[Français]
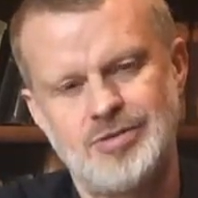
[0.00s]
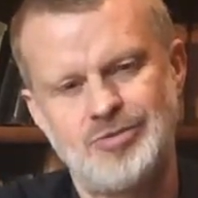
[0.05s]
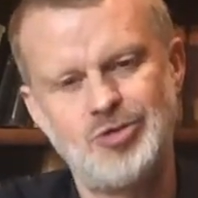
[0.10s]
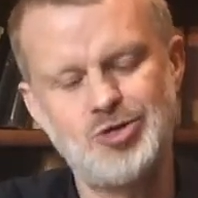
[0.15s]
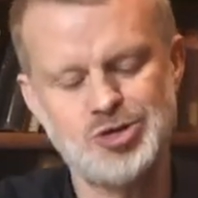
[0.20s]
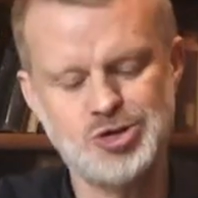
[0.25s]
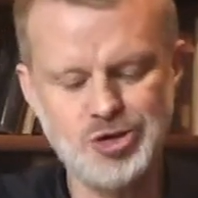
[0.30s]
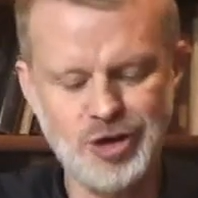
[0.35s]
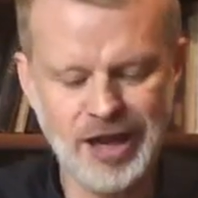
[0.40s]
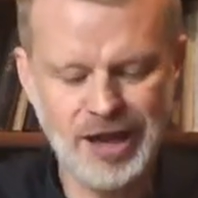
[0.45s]

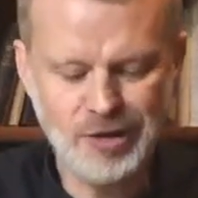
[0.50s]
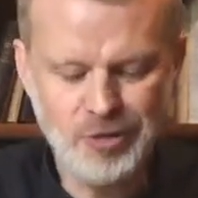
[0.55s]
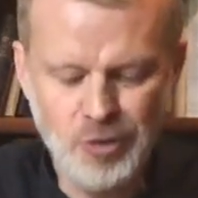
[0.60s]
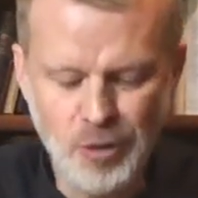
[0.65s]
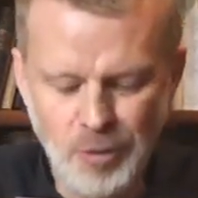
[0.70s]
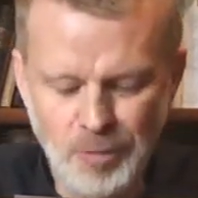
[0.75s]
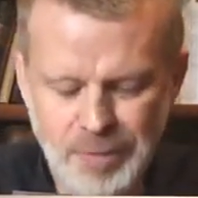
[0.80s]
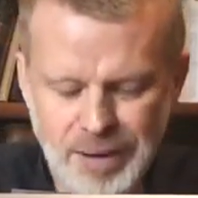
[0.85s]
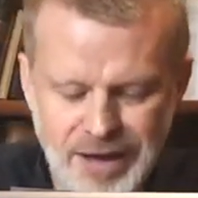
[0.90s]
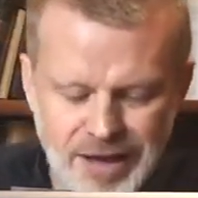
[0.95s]
Vous serez
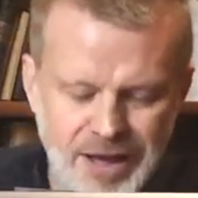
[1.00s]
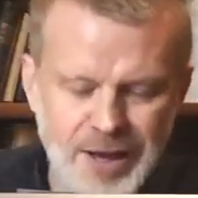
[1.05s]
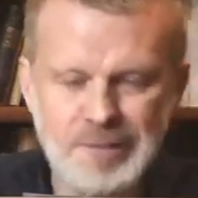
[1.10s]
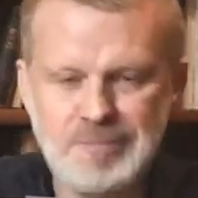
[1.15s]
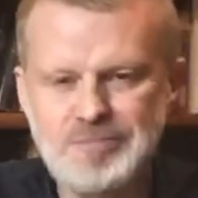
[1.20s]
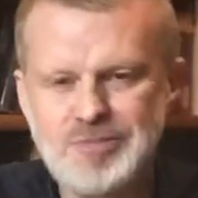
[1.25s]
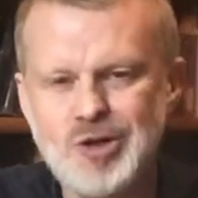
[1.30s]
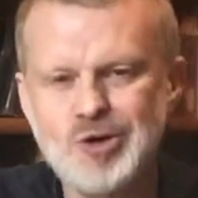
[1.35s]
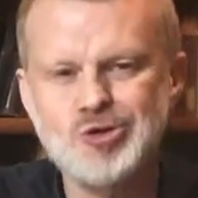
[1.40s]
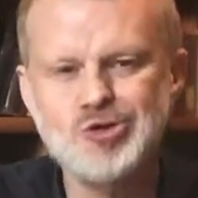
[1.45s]

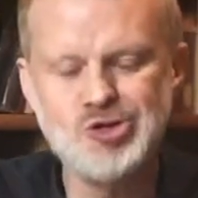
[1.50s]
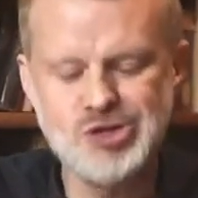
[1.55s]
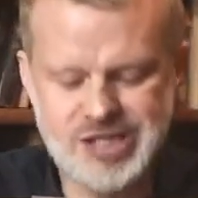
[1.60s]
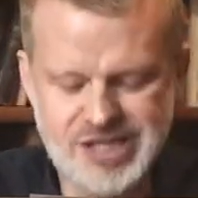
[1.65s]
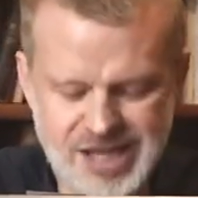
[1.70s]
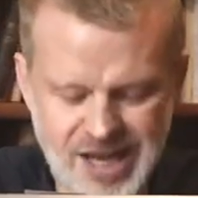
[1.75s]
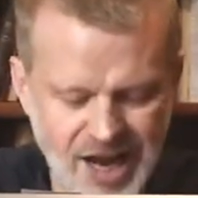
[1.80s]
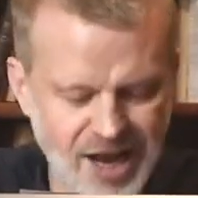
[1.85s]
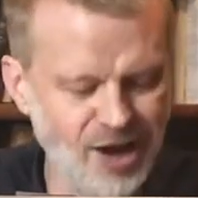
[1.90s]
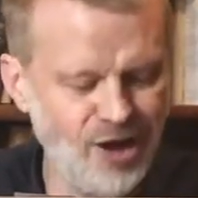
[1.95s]
comblé
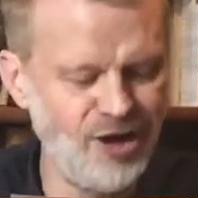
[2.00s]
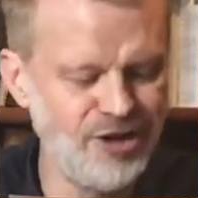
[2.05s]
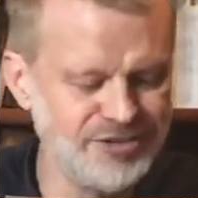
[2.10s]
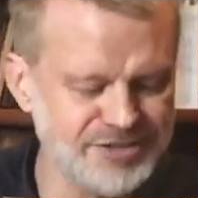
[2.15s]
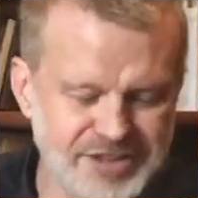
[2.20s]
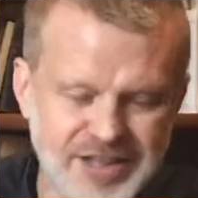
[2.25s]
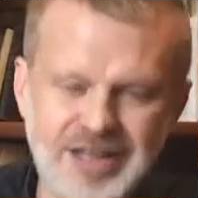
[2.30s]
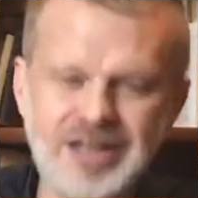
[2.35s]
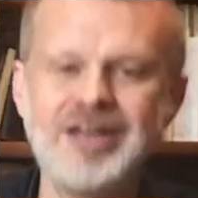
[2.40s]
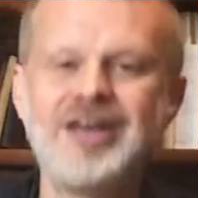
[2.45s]
jusqu'à
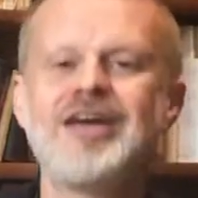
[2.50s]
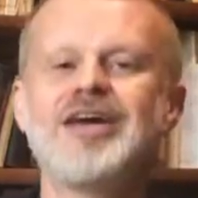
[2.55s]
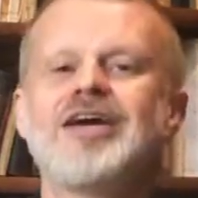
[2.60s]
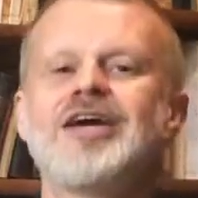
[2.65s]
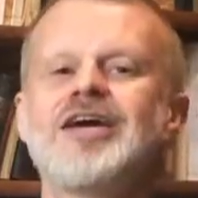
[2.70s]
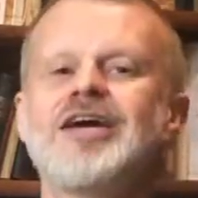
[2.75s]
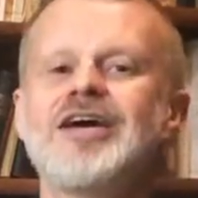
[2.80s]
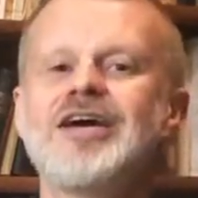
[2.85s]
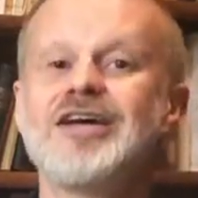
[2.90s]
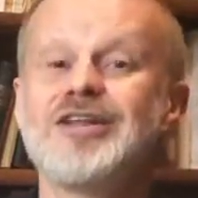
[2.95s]
entrer
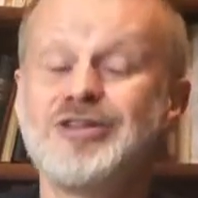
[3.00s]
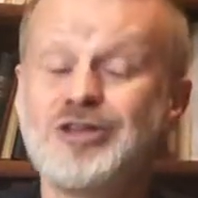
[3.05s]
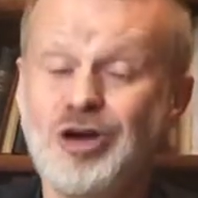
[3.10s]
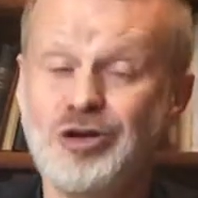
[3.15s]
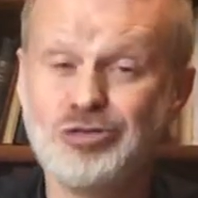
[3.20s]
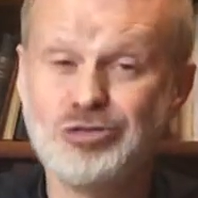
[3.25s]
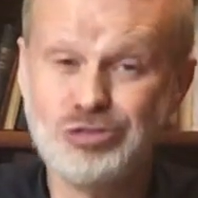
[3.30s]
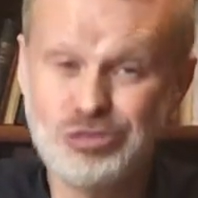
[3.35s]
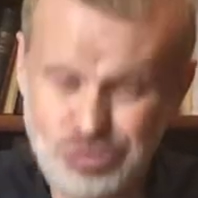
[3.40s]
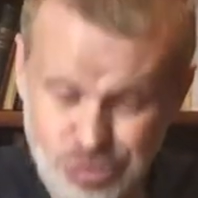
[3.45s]

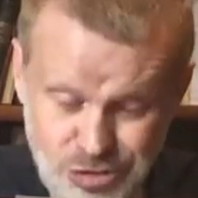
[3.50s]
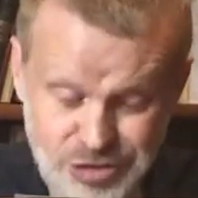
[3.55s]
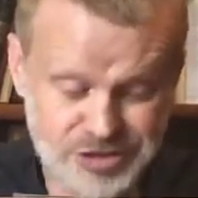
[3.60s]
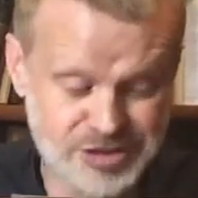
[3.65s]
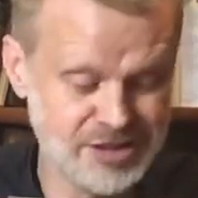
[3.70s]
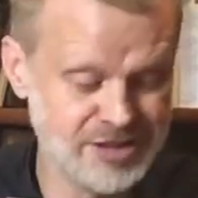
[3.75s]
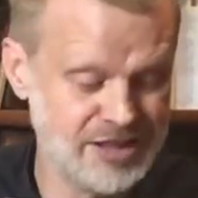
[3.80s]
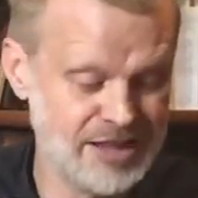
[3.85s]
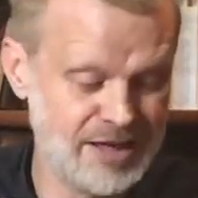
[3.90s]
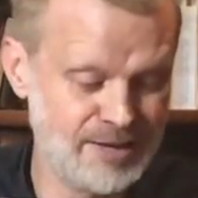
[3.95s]
dans
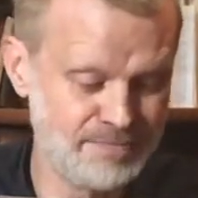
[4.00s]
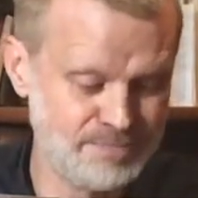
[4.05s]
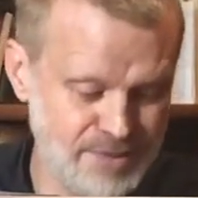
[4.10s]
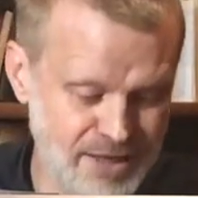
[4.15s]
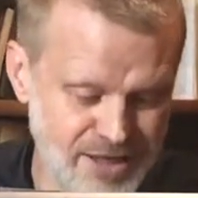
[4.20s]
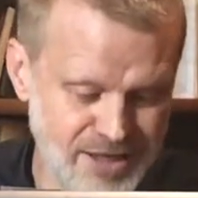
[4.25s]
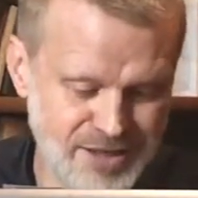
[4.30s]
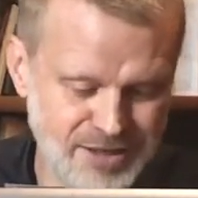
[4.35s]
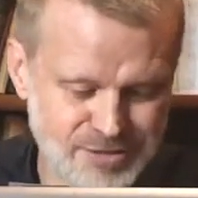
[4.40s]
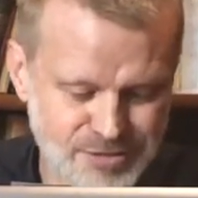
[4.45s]
toute la
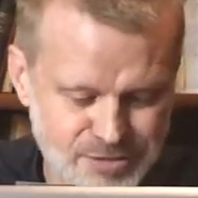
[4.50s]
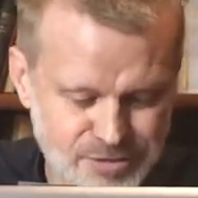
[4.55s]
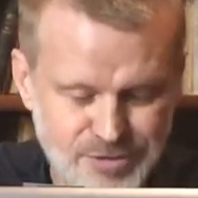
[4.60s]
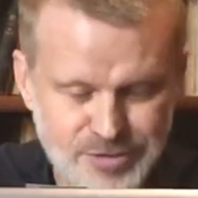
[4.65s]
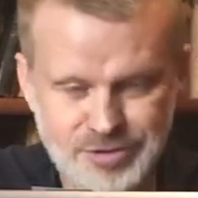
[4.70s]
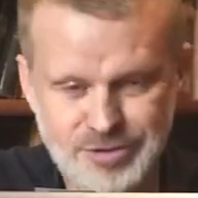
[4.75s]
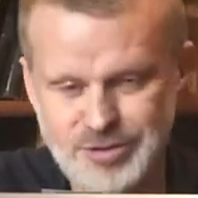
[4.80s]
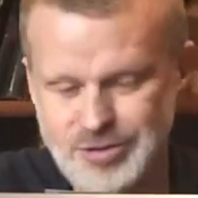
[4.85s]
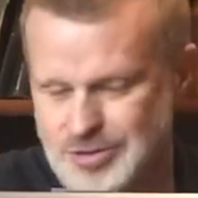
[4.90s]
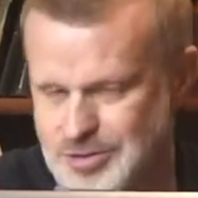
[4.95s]

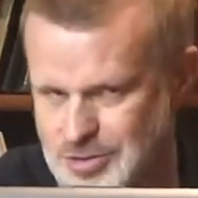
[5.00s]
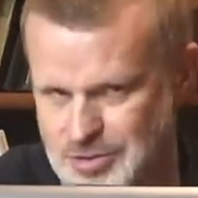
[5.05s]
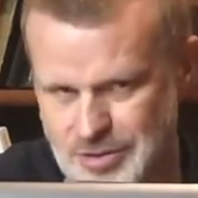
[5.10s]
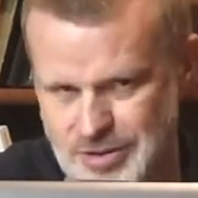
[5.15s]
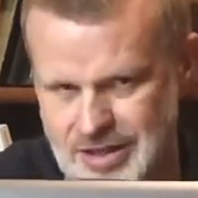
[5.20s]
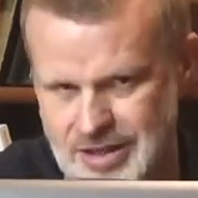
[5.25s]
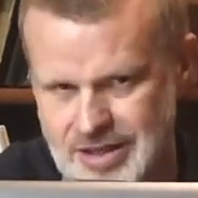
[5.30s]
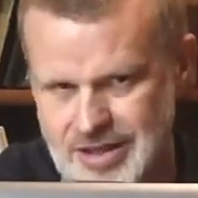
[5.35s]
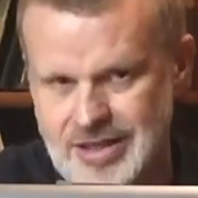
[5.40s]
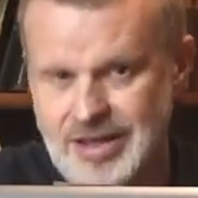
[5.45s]
plénitude de
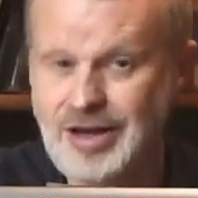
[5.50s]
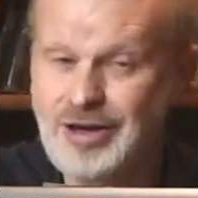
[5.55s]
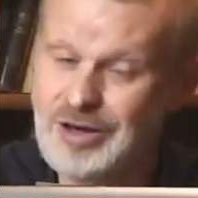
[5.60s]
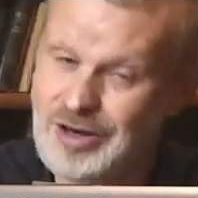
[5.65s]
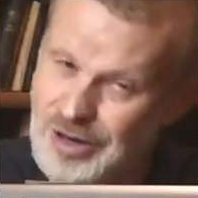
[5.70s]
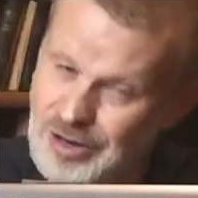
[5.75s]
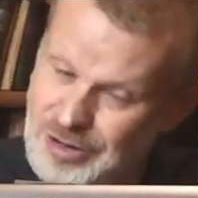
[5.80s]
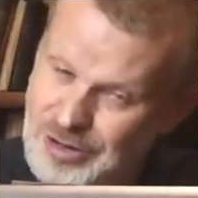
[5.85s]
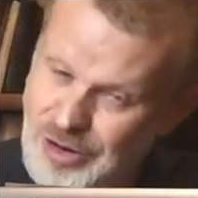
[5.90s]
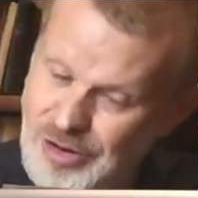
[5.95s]
Dieu.
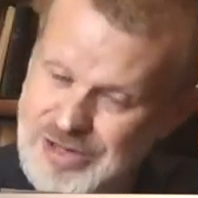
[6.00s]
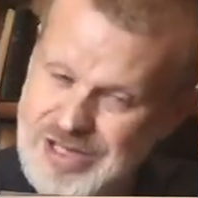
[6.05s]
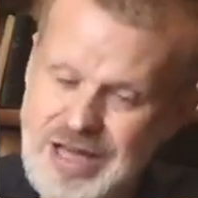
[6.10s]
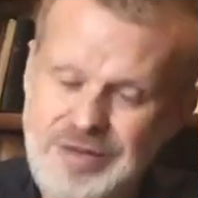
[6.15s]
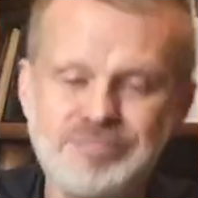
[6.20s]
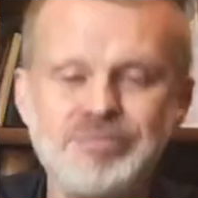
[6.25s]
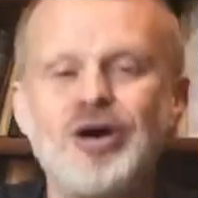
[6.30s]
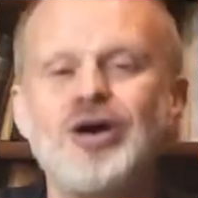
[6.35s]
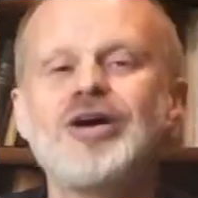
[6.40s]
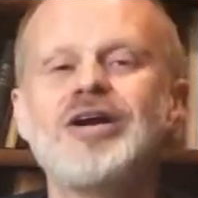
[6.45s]
Encore
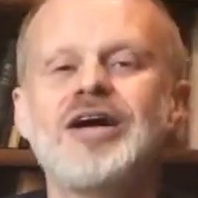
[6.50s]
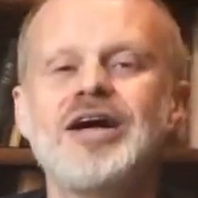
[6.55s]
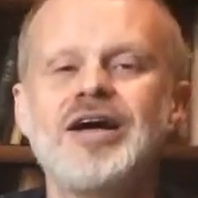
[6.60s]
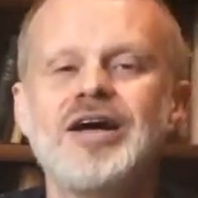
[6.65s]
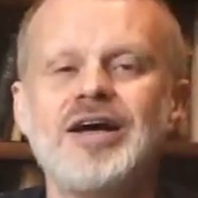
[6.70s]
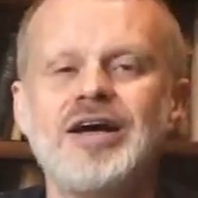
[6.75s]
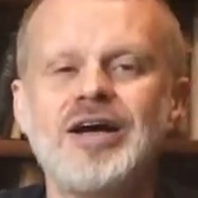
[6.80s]
Saint Paul